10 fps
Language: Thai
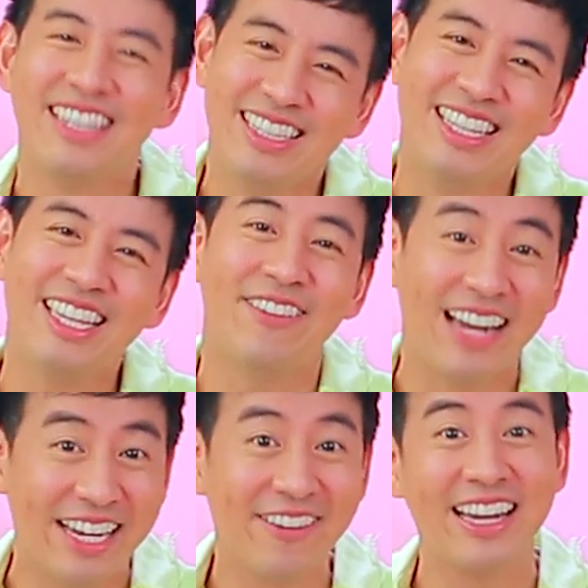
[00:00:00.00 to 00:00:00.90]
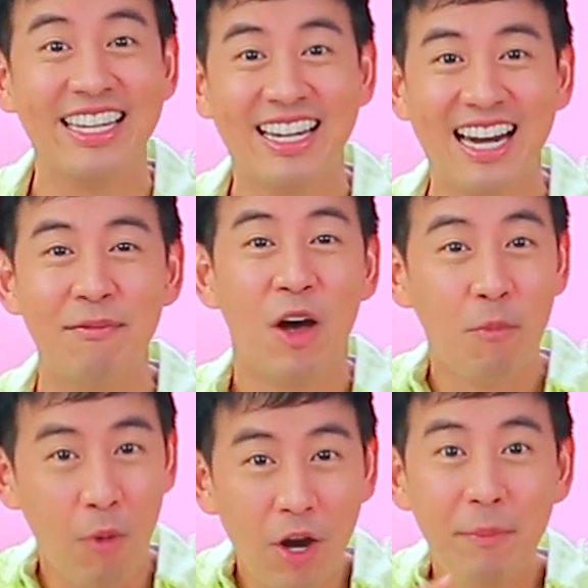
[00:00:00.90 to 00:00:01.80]
ที่นี่เวลาเดียวกันนี้ครับ
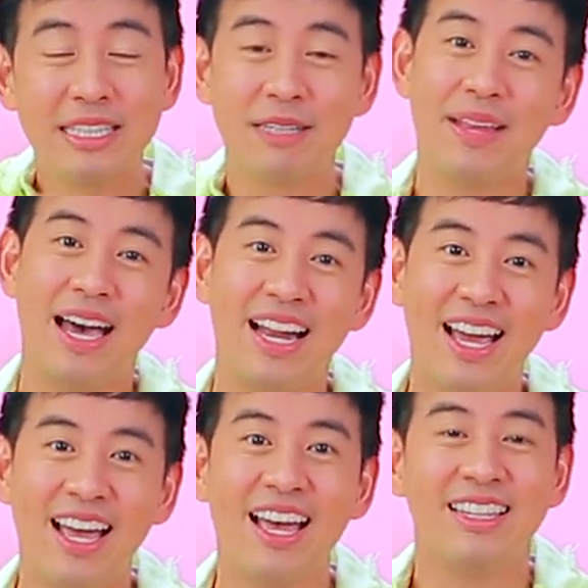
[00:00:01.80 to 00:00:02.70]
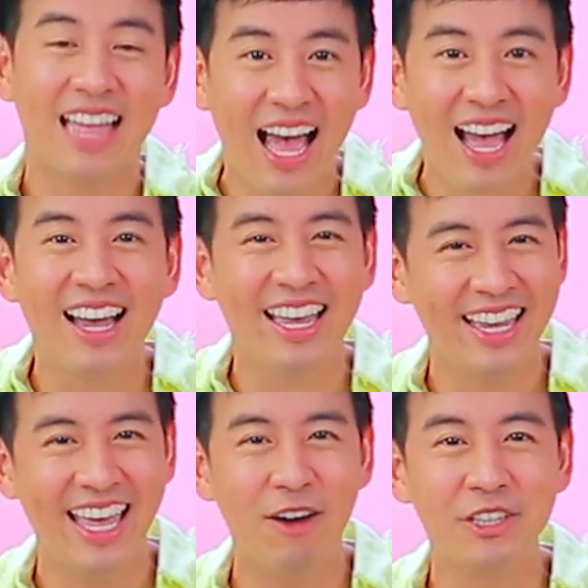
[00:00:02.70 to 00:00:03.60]
พบกันใหม่สัปดาห์หน้าทาง
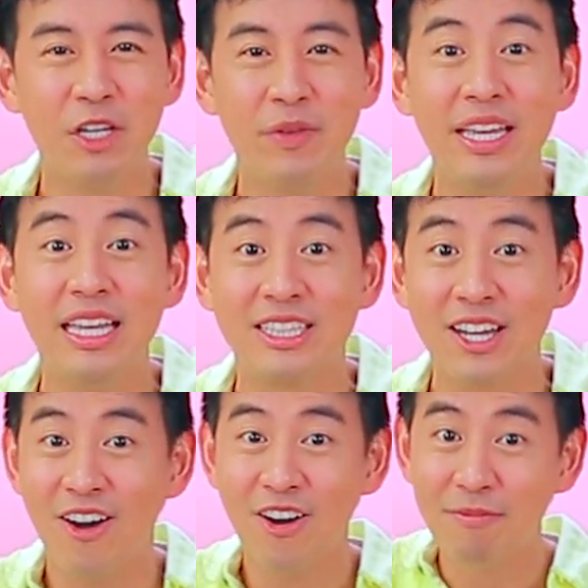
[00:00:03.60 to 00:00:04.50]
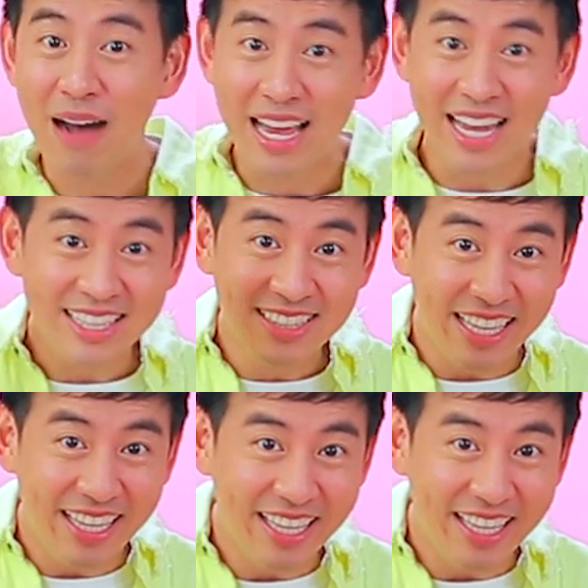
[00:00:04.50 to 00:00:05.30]
ALTV ช่องหมายเลข4